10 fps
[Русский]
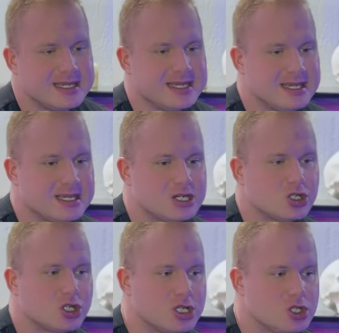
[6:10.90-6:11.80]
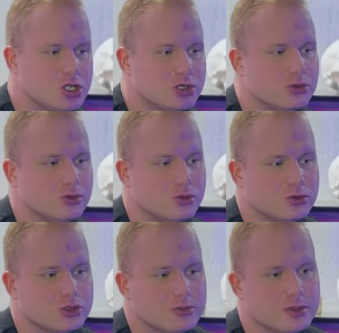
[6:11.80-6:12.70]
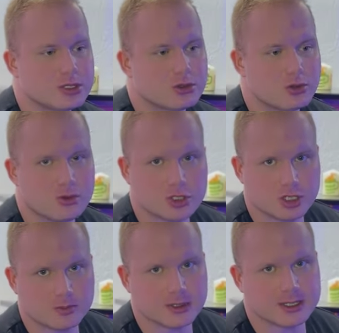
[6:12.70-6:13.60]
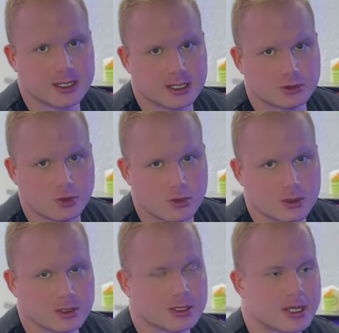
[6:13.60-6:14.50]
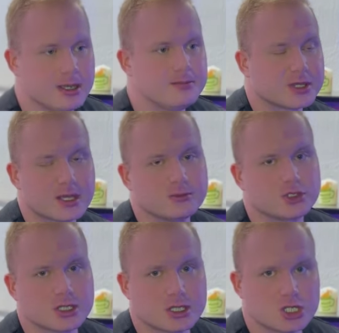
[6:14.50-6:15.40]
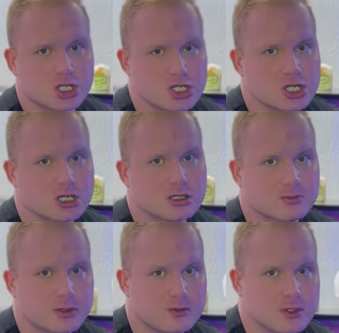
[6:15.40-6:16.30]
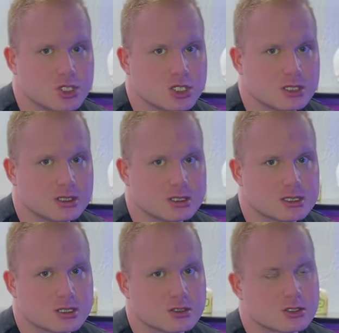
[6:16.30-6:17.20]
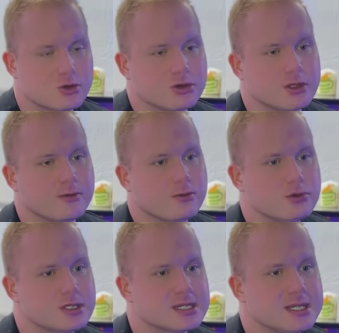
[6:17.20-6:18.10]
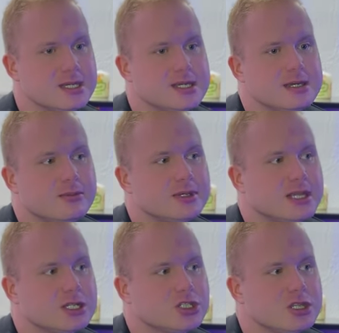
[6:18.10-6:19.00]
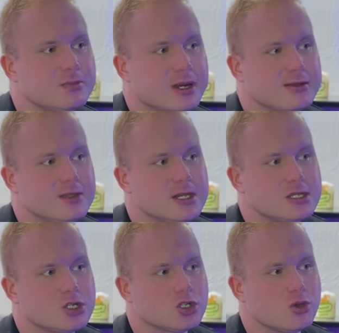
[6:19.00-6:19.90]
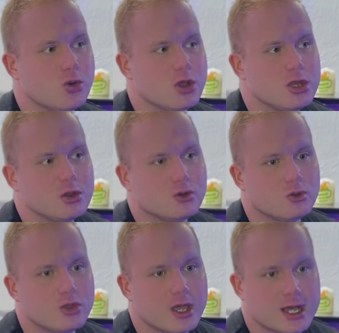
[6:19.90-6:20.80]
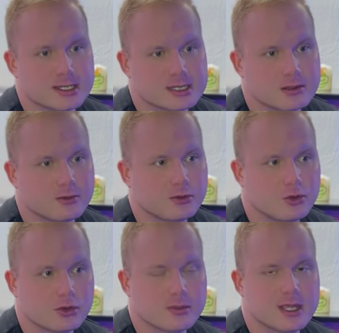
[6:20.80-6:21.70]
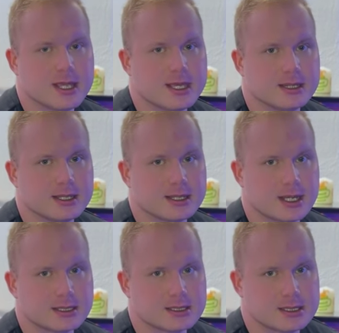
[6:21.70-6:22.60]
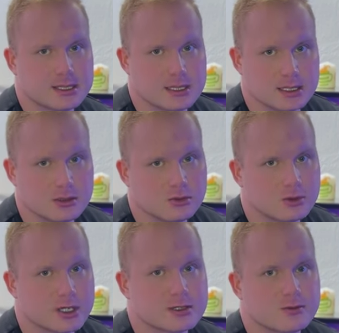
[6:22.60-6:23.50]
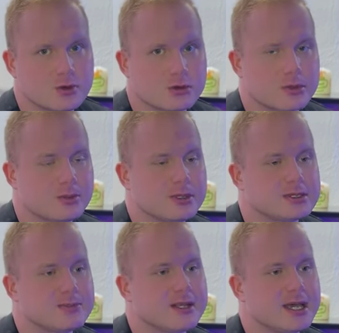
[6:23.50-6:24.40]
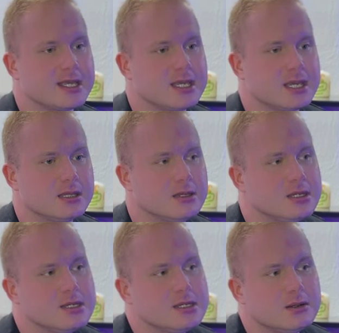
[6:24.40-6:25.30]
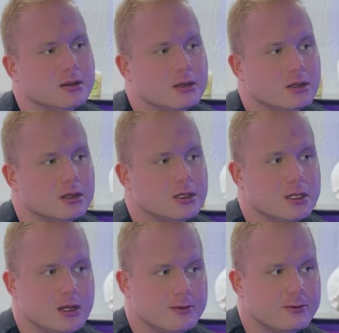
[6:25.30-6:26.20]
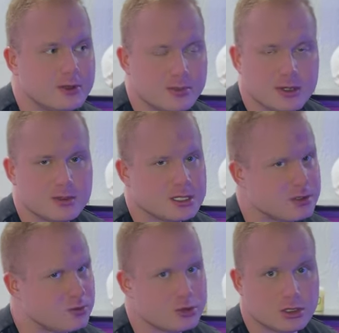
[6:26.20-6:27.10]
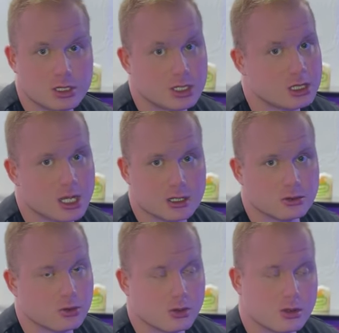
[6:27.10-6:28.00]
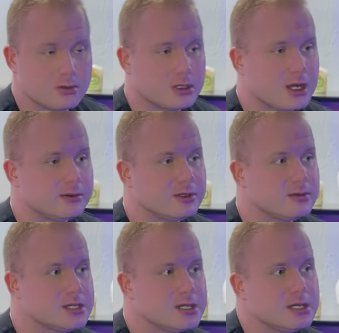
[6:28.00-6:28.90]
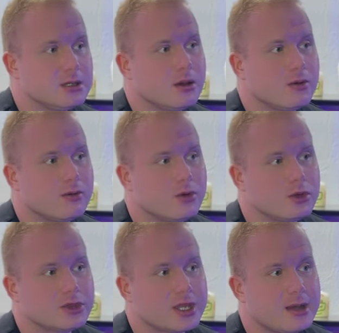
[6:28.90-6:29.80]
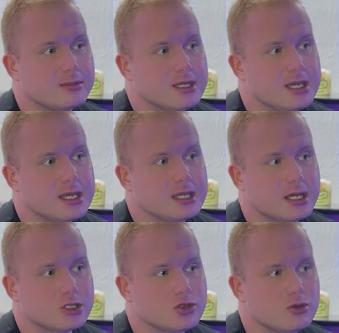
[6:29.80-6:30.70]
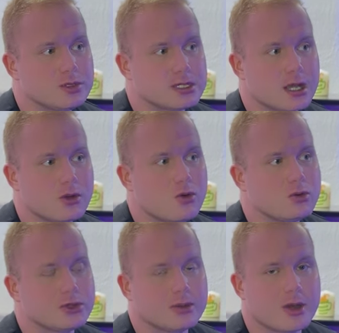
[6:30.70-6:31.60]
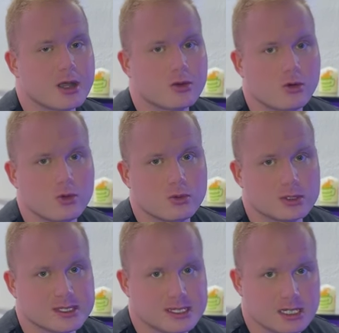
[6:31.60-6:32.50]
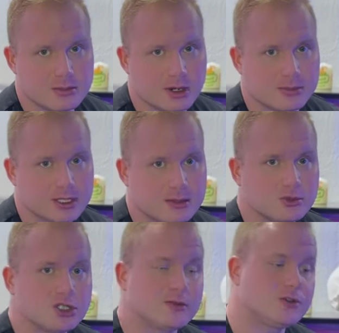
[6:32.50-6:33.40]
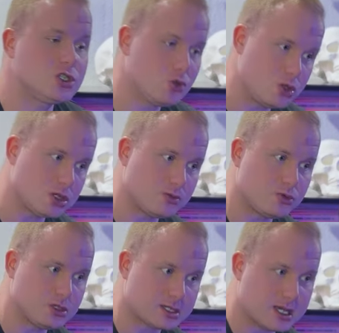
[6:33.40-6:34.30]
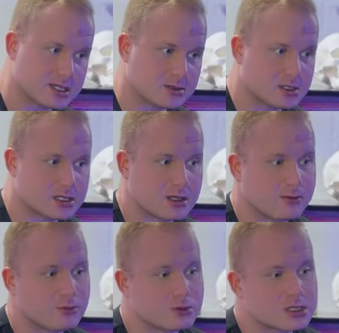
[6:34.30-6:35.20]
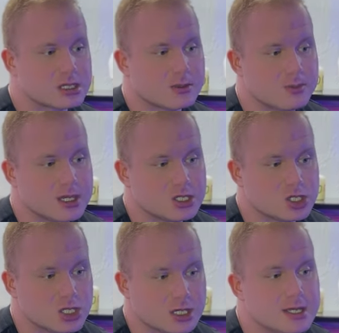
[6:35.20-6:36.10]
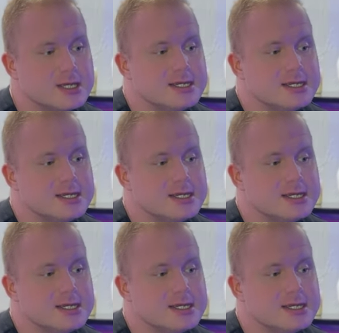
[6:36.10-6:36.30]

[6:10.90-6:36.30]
и кишечник должен быть тоже подготовлен, да, потому что кишечник – это первичная детоксикационная функция. Мы должны проверить, что у нас в норме эндотоксин, у нас в норме плазмологен, э, или выпрямить его, это не так долго выравнивать. Вот, там не должно быть какого-то махрового сибра, потому что все это будет сказываться на функциях печени.